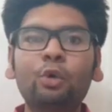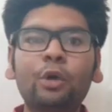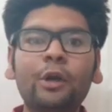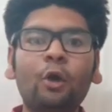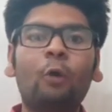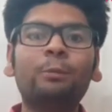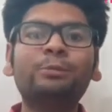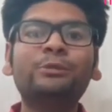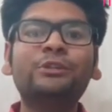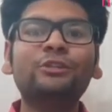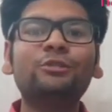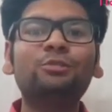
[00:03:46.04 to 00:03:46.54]
पूरे
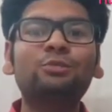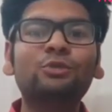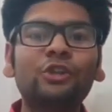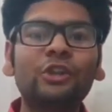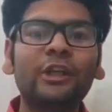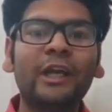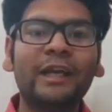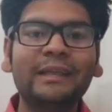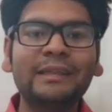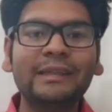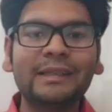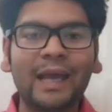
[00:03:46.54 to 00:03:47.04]
ऑप्शंस
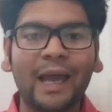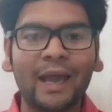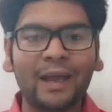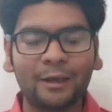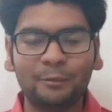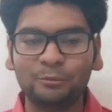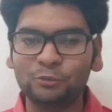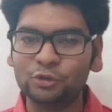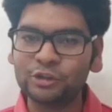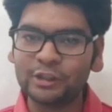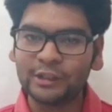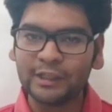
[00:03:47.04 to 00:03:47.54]
मुझे नहीं दिखाए
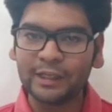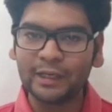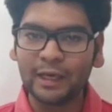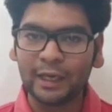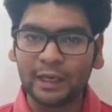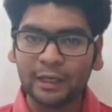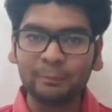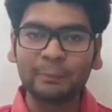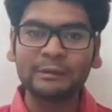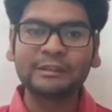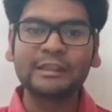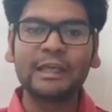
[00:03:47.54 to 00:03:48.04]
गए मुझे ये
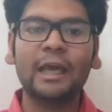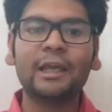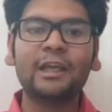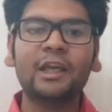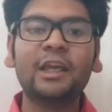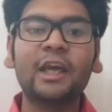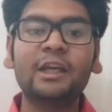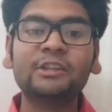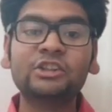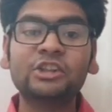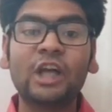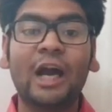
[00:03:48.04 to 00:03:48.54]
नहीं बताया
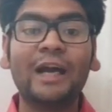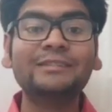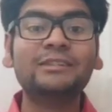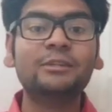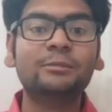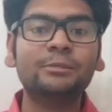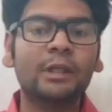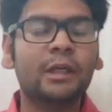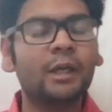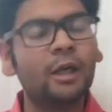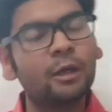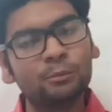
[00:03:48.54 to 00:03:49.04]
गया कि आप चार
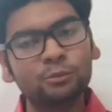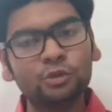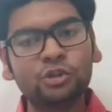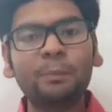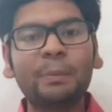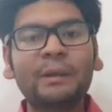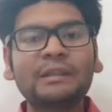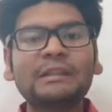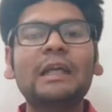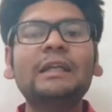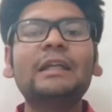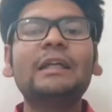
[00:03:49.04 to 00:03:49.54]
सब्जेक्ट
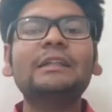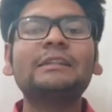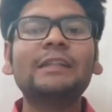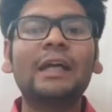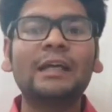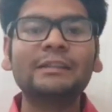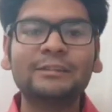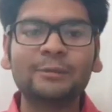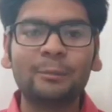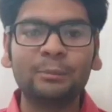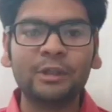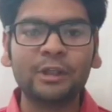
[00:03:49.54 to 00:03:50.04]
मुझे पता था
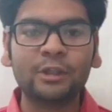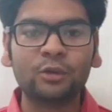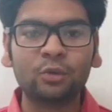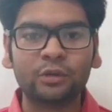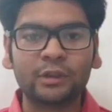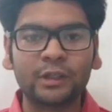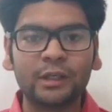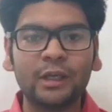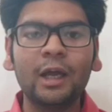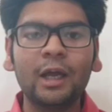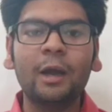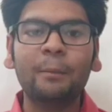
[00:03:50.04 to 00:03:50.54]
चार सब्जेक्ट
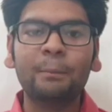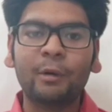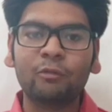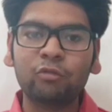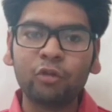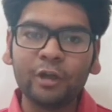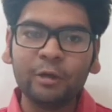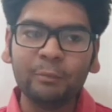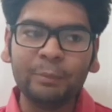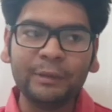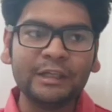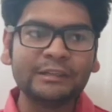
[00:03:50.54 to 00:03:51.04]
होते हैं बट
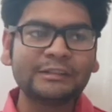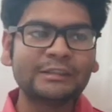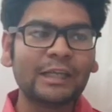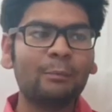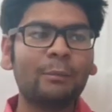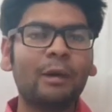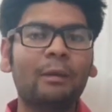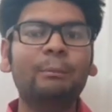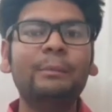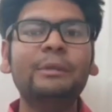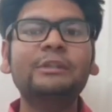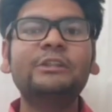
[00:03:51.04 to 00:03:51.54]
वही भीड़
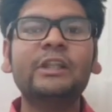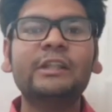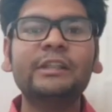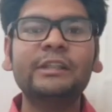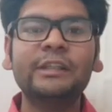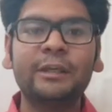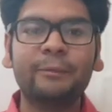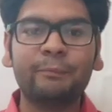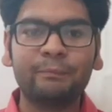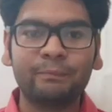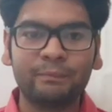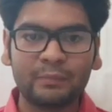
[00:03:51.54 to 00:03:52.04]
चाल में हम भी चल
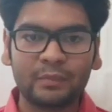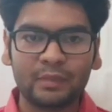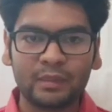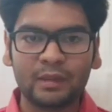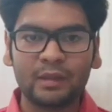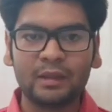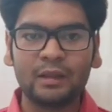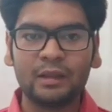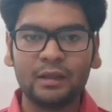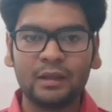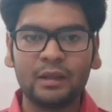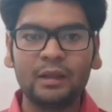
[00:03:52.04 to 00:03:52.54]

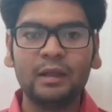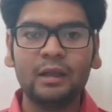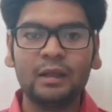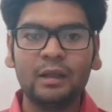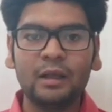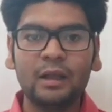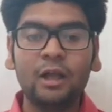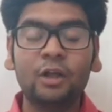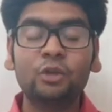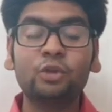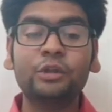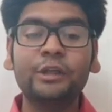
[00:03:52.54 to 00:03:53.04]

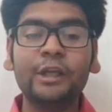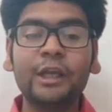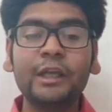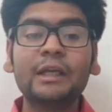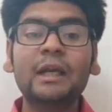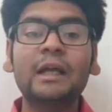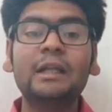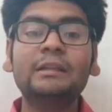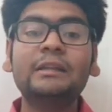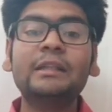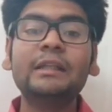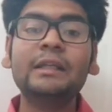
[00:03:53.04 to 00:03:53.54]
दिए ये
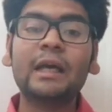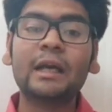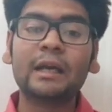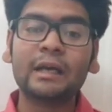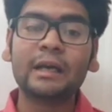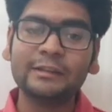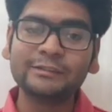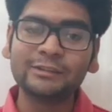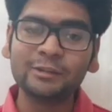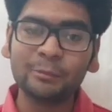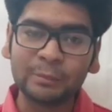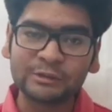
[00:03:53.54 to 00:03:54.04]
गलती
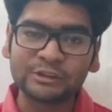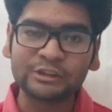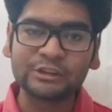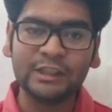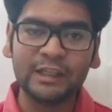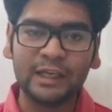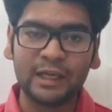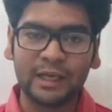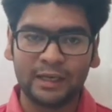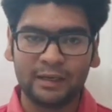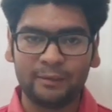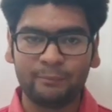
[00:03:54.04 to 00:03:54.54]
करने से
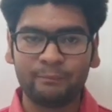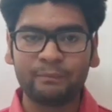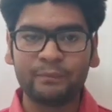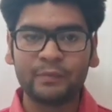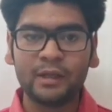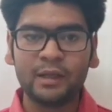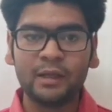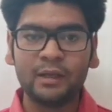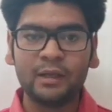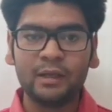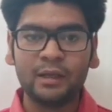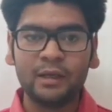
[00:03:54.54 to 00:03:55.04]
बचनी है
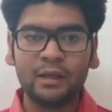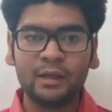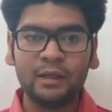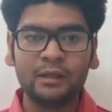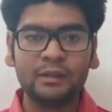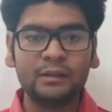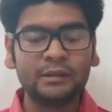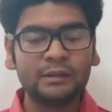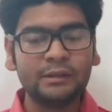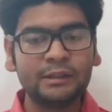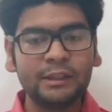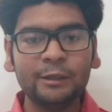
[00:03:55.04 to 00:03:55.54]

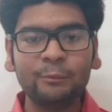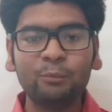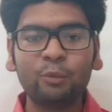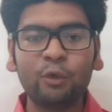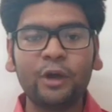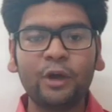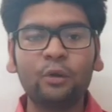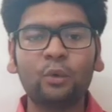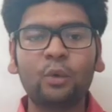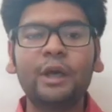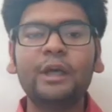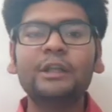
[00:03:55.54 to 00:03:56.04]
तीन
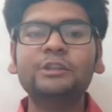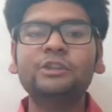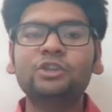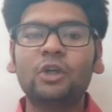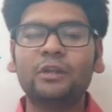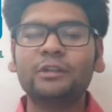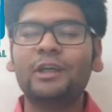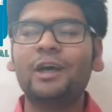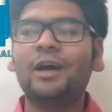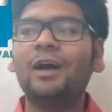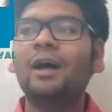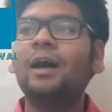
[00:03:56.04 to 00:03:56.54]
पॉइंट हो गए
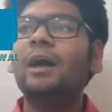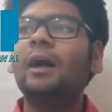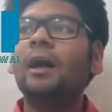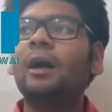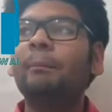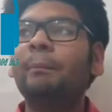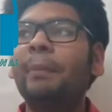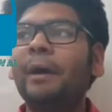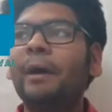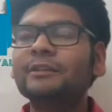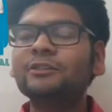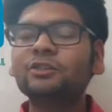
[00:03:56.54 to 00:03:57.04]
चौथा
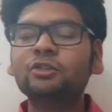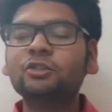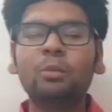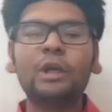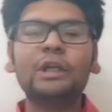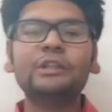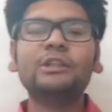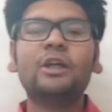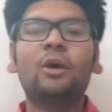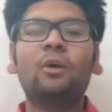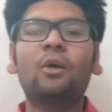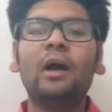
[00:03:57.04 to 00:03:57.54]
पेरेंट्स को
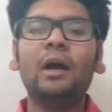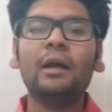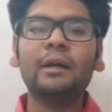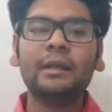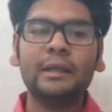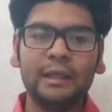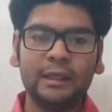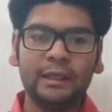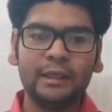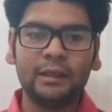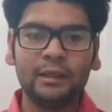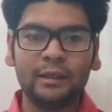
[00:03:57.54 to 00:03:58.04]
बोलना चाहूँगा
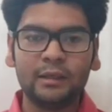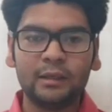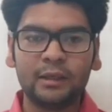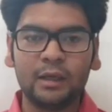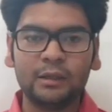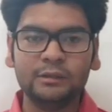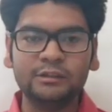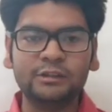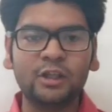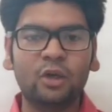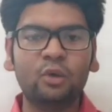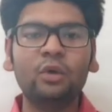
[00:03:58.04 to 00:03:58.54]

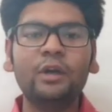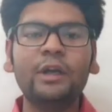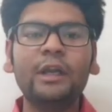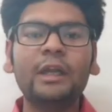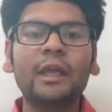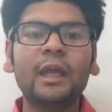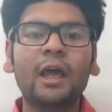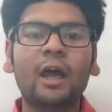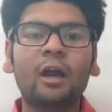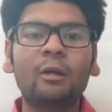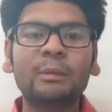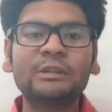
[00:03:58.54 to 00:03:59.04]
कि ज़रूरी
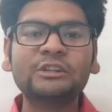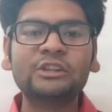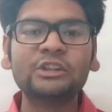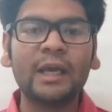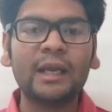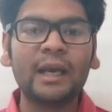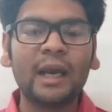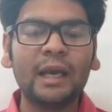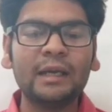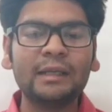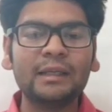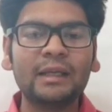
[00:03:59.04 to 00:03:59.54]
नहीं कि हर
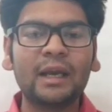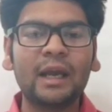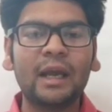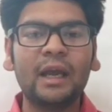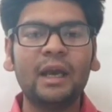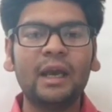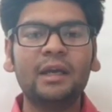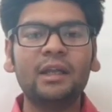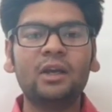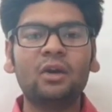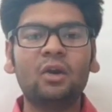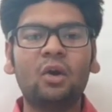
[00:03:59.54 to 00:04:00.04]
बच्चा एन आई टी एन
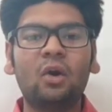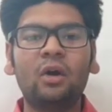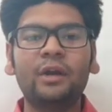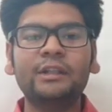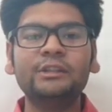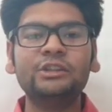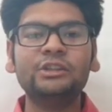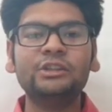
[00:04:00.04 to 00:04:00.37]
आई आई टी एन और